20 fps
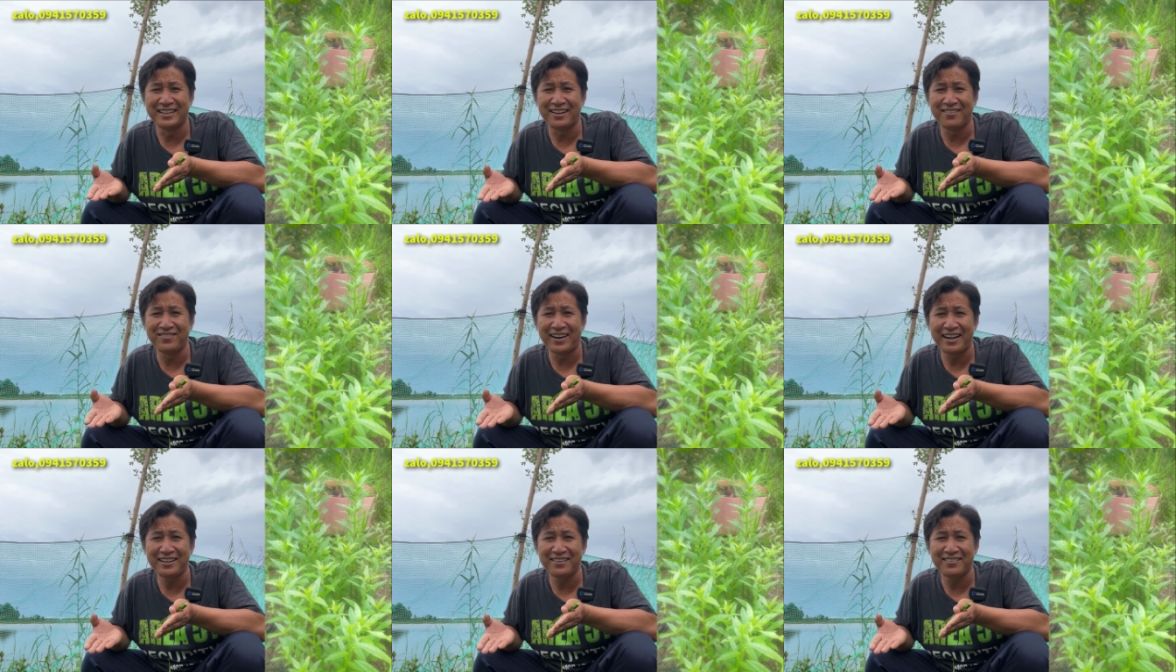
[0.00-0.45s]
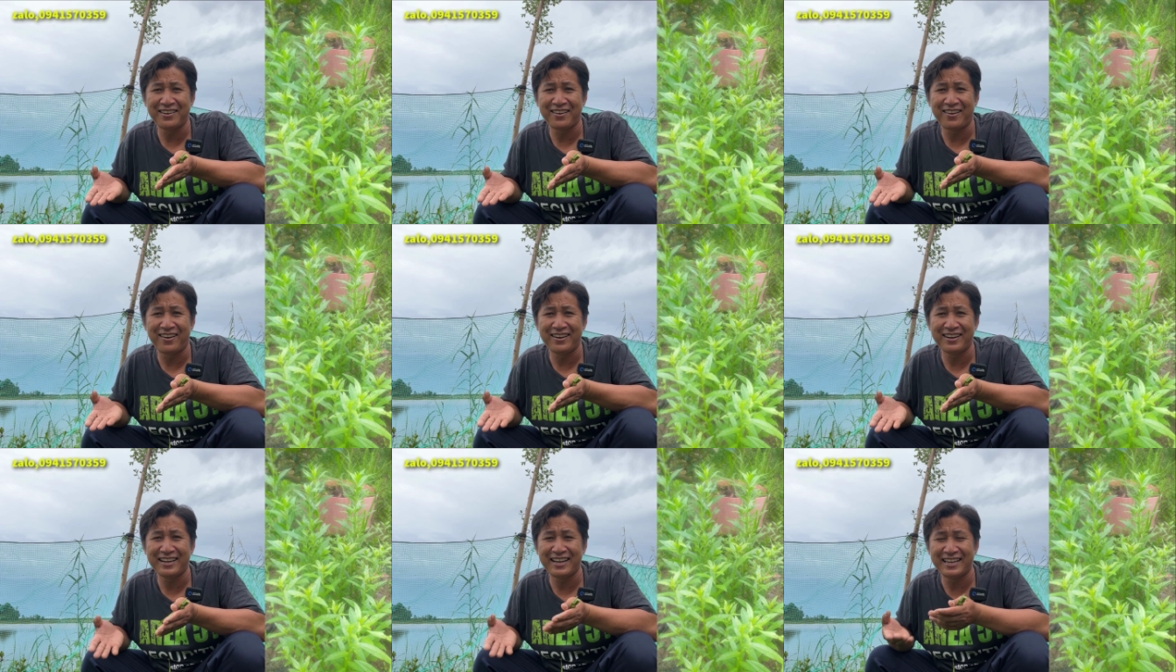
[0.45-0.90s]
mà thông báo cho bà
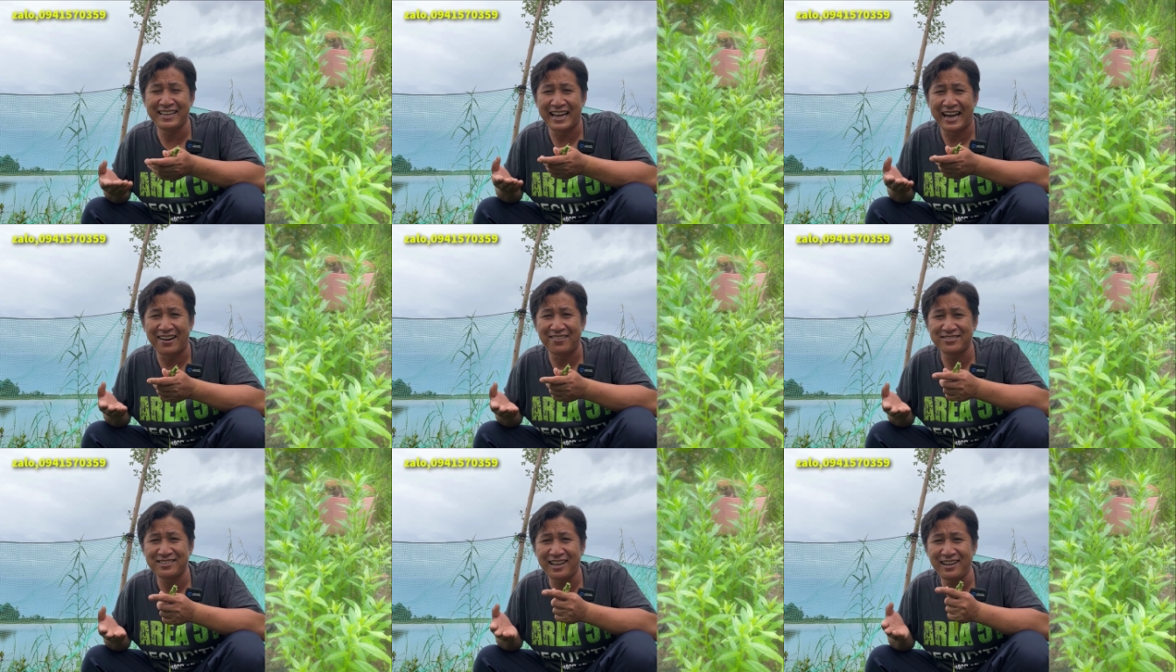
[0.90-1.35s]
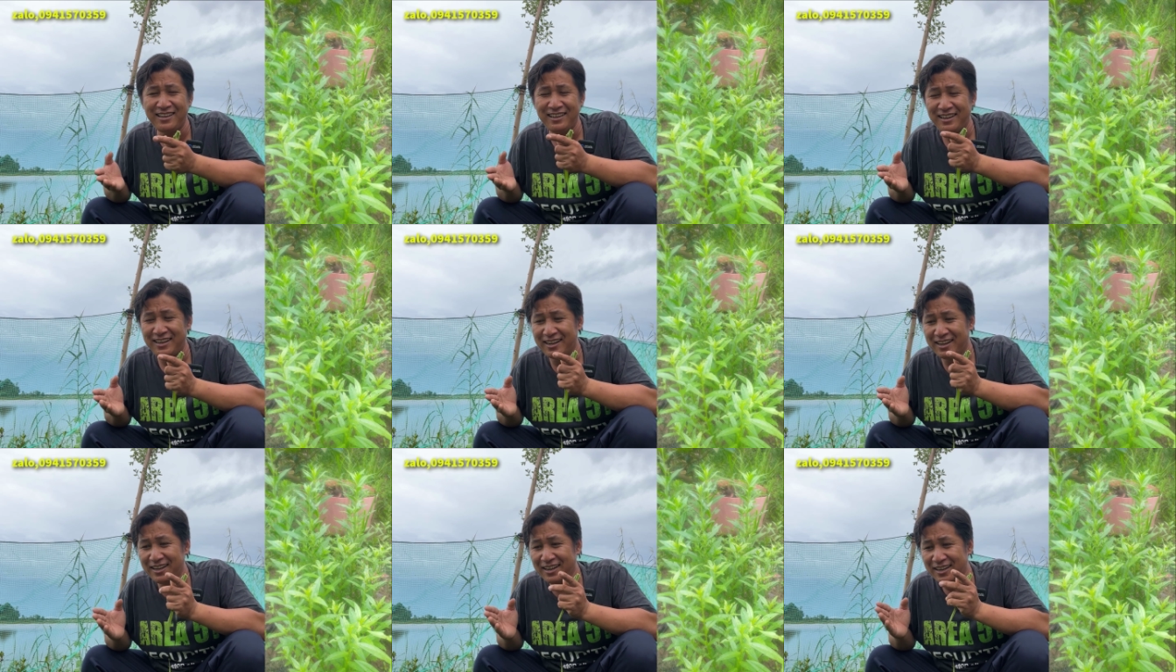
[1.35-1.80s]
con khi nào Tuấn
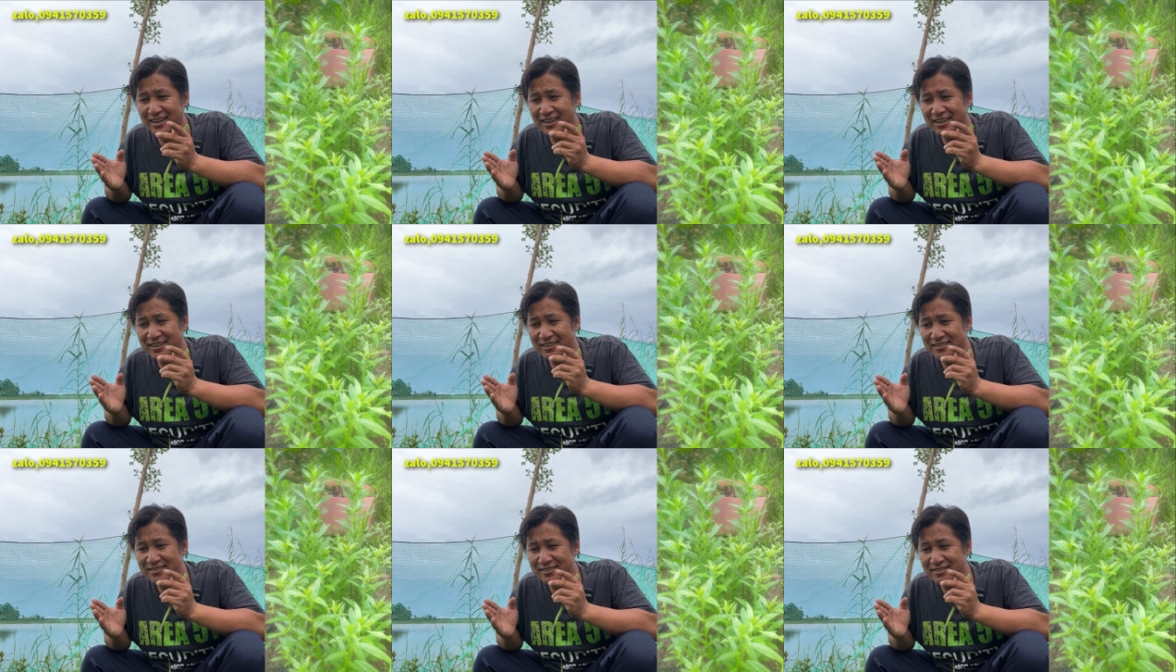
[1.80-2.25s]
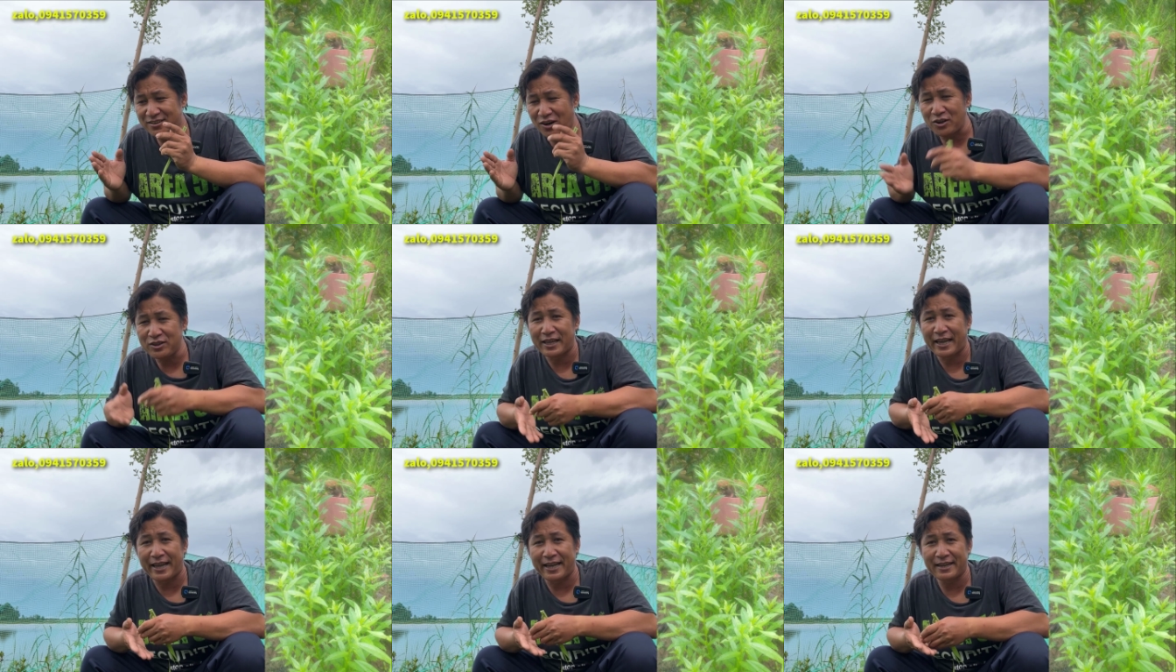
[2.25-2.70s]

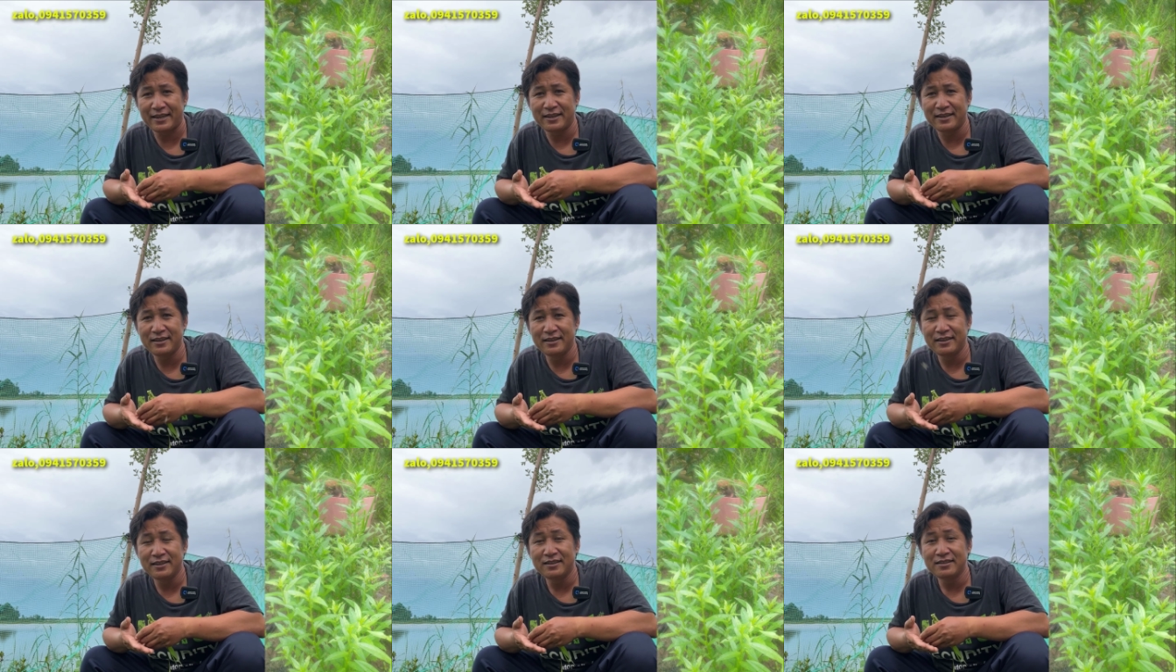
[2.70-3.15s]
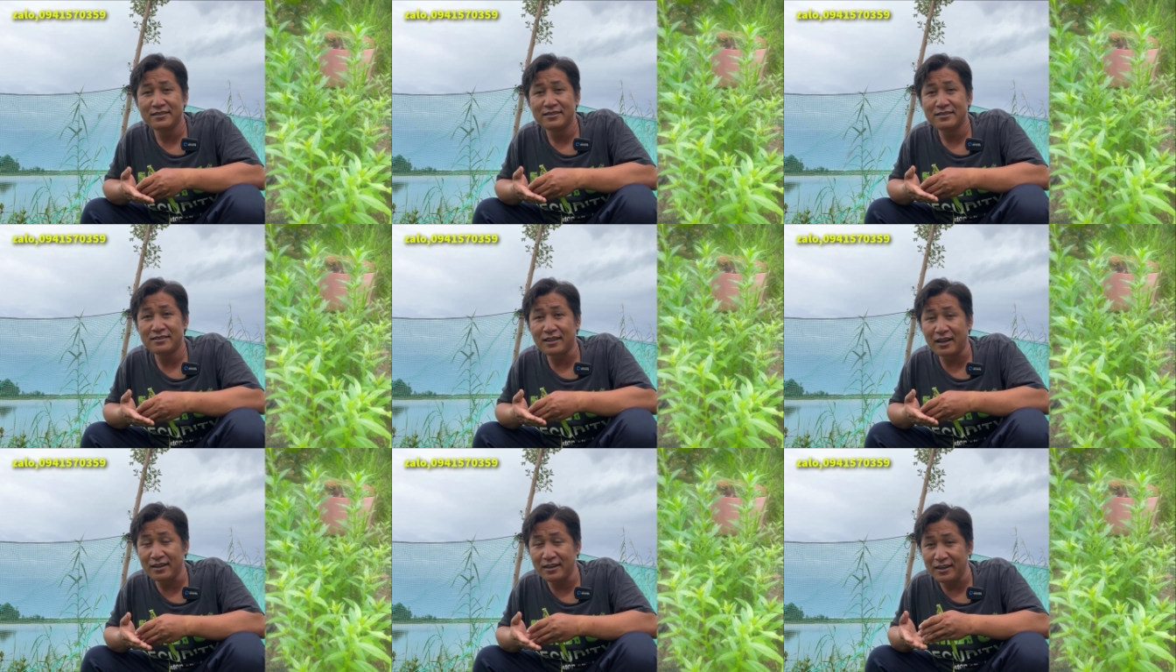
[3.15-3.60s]
có tiền
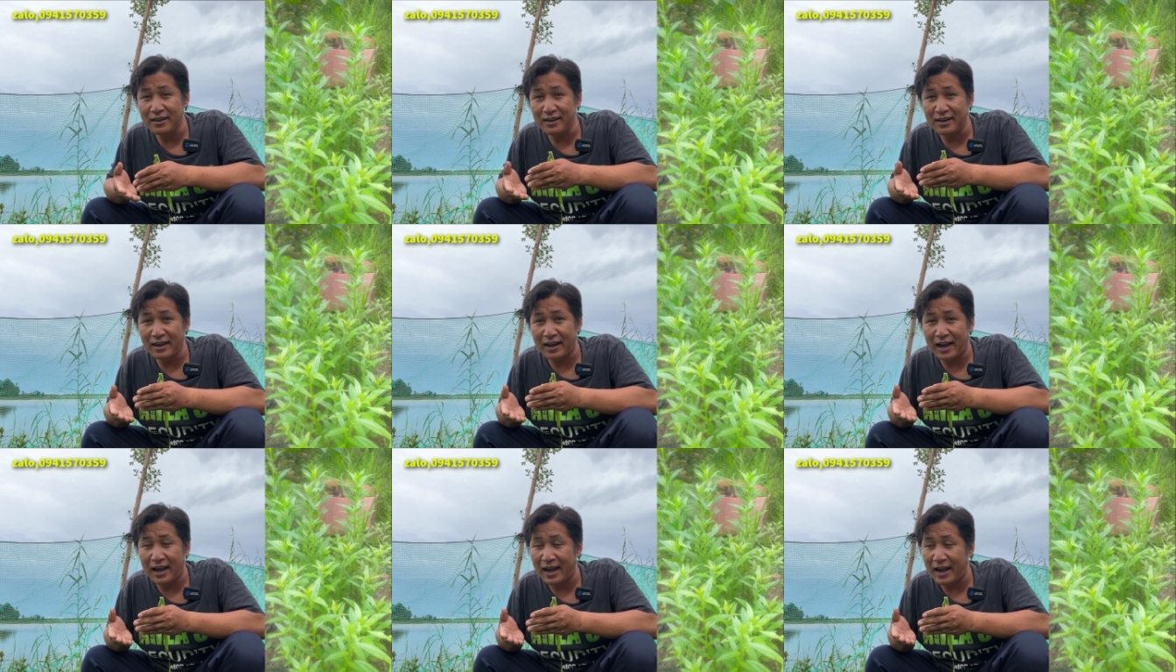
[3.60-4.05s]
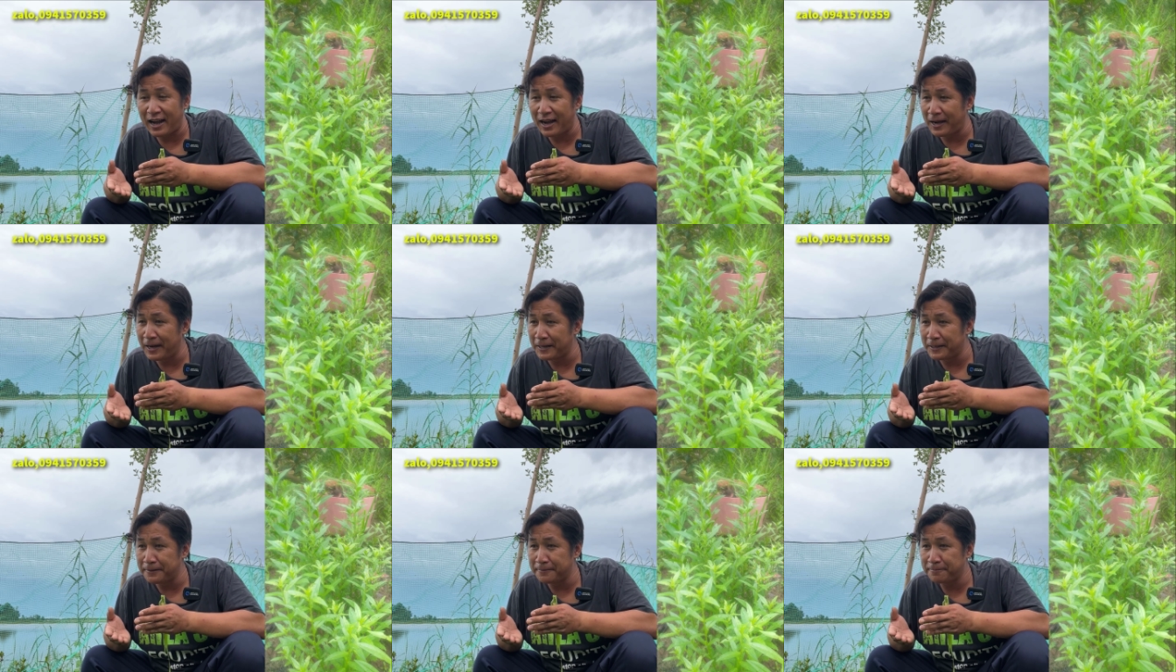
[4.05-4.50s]
Tuấn
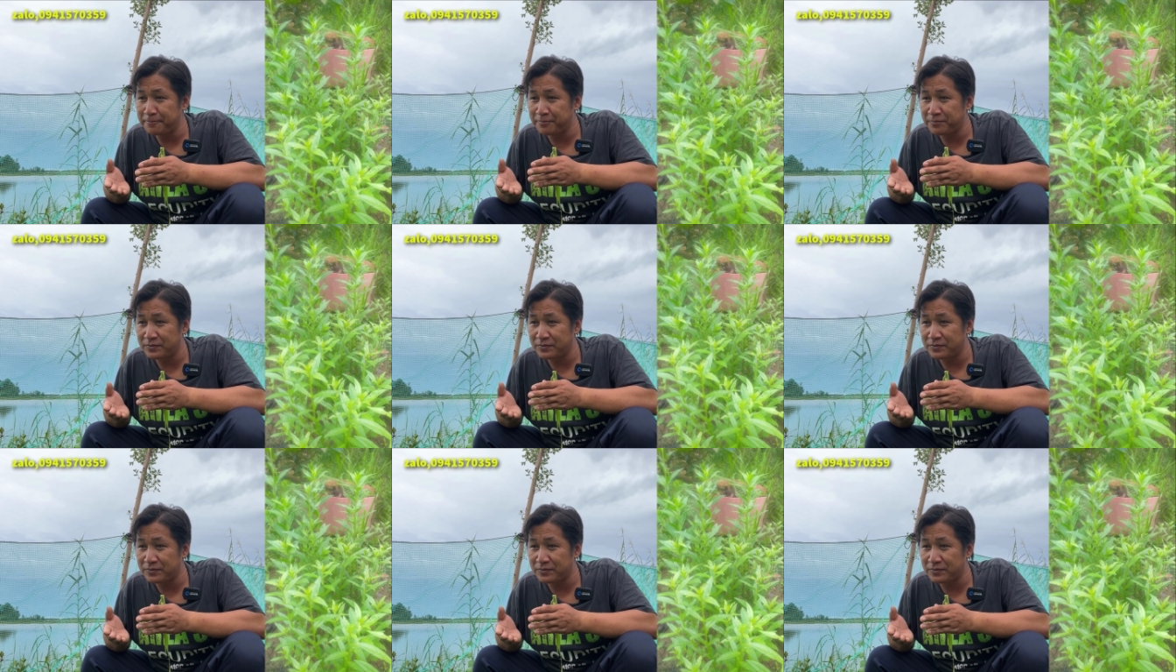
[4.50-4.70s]
à,